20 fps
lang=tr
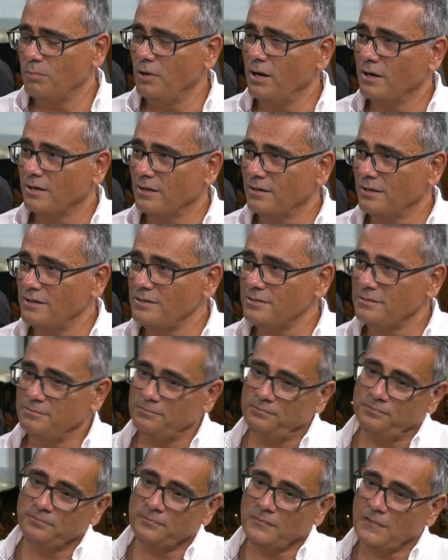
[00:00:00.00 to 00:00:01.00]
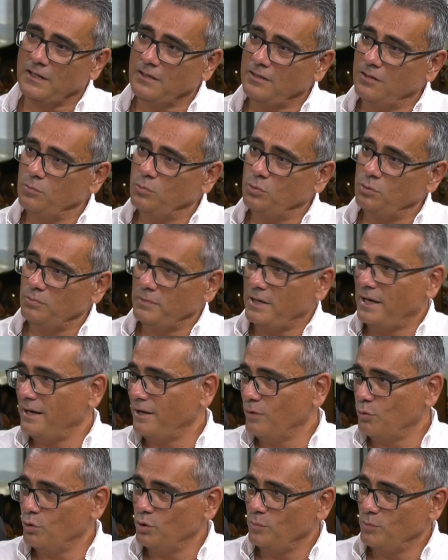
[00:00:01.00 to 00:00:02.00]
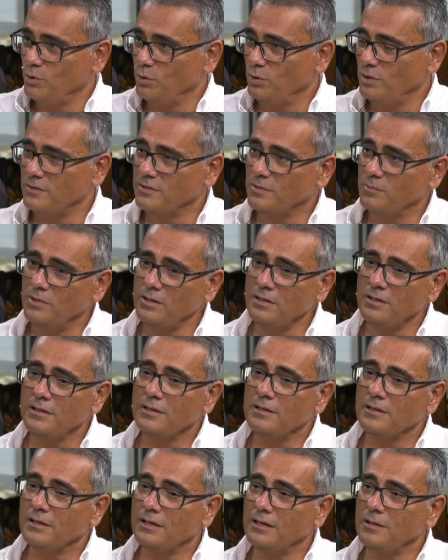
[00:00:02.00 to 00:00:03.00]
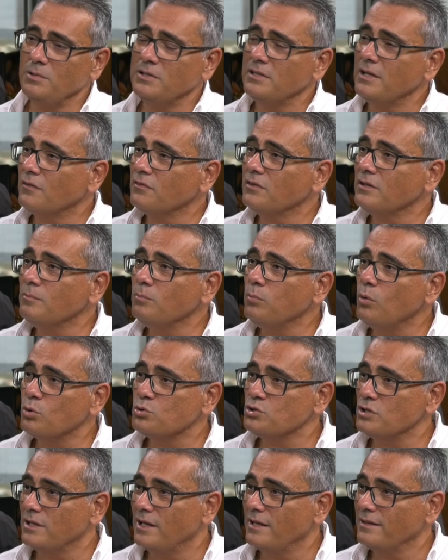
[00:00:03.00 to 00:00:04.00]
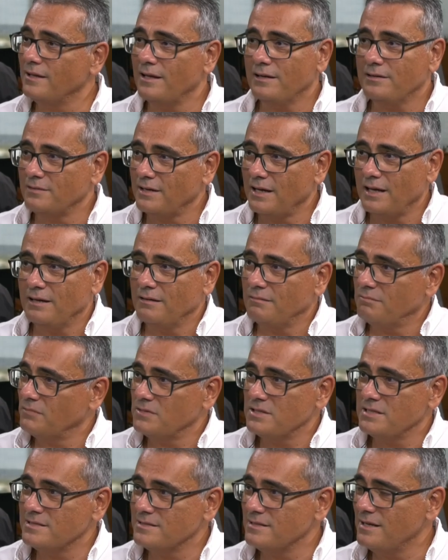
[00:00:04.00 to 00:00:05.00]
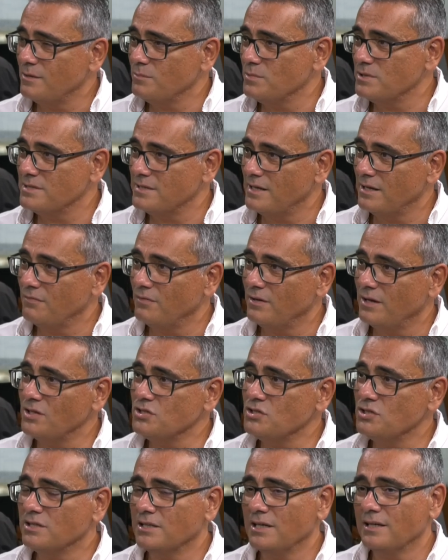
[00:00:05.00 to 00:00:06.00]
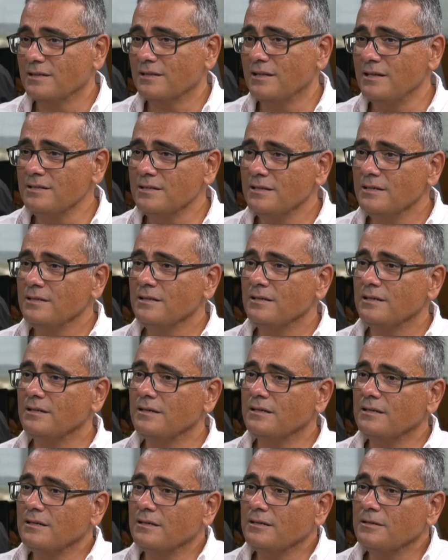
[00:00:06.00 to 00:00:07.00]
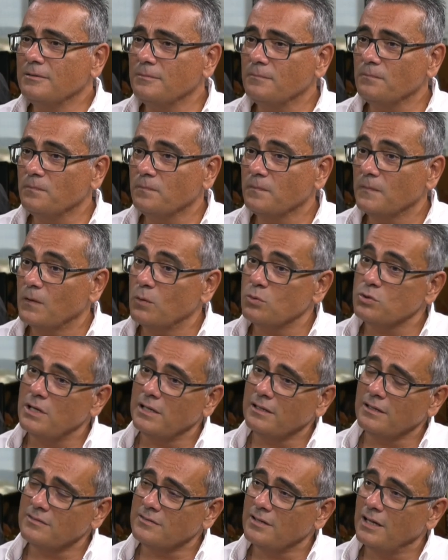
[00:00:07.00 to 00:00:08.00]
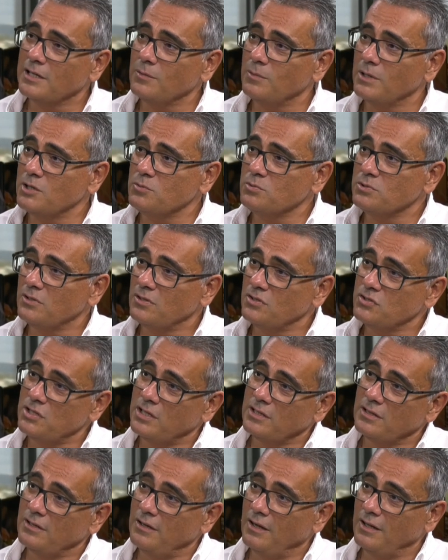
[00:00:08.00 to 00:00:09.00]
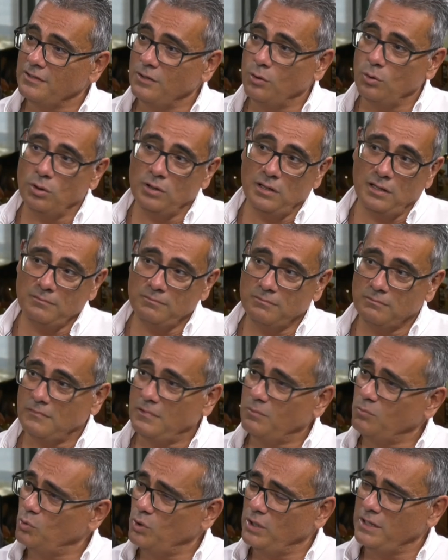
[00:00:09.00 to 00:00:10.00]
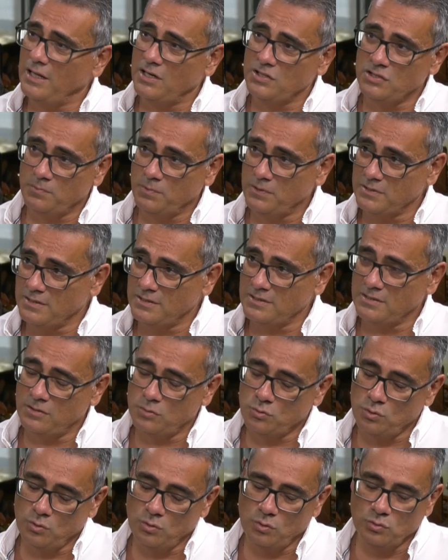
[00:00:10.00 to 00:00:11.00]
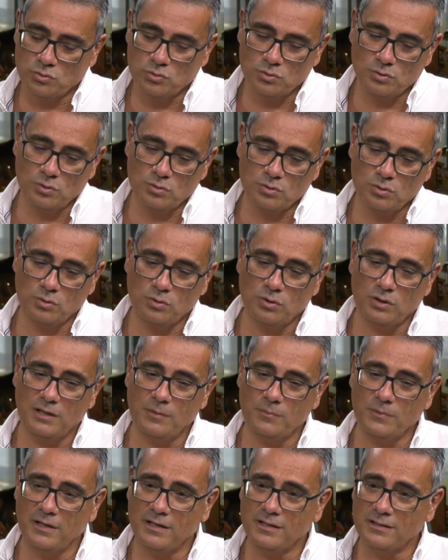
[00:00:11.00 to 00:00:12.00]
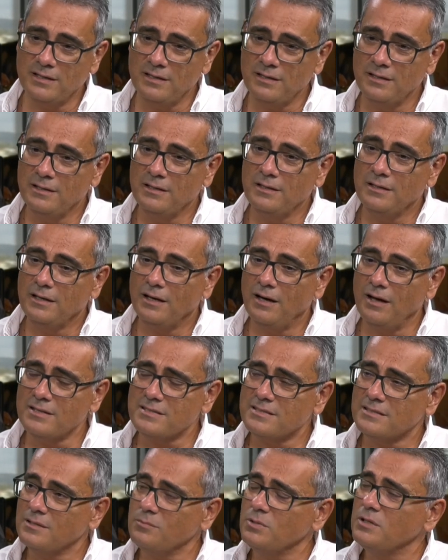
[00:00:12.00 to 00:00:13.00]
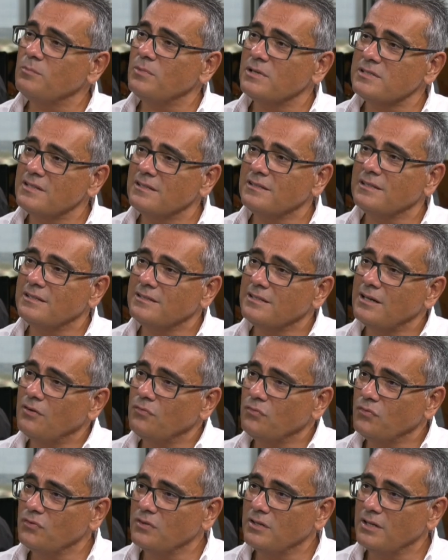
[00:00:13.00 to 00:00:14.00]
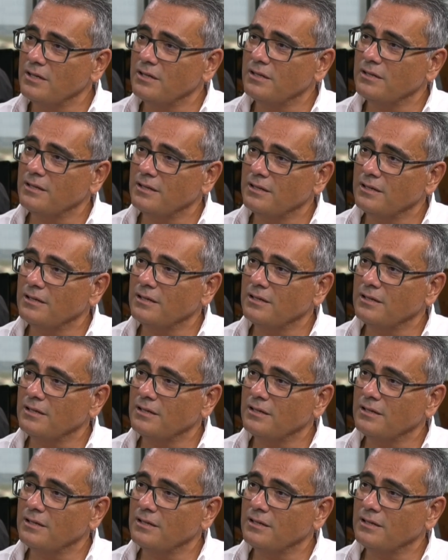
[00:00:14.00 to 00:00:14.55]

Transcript: Bankalar, kamu yani ekonomi yönetimi, e, bir tarafta da borç alanlar yani sizler, bizler veya şirketler. E, özellikle takibe geçmiş alacakları aday olan bu enerji piyasası da çok konuşuluyor son dönemlerde. Evet, Aslında inşallah. bir masanın etrafında e,